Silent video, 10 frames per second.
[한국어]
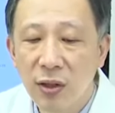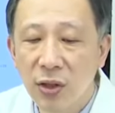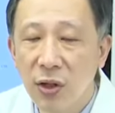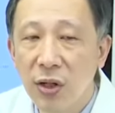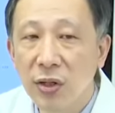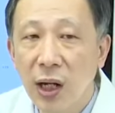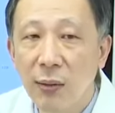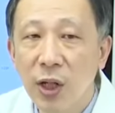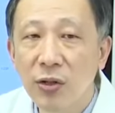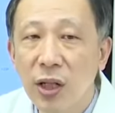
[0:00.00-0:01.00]

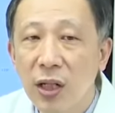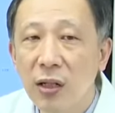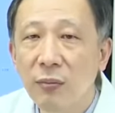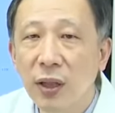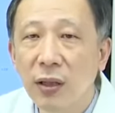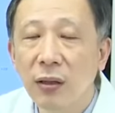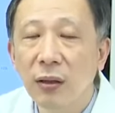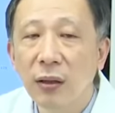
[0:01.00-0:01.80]
전립선암이 현재 1위입니다.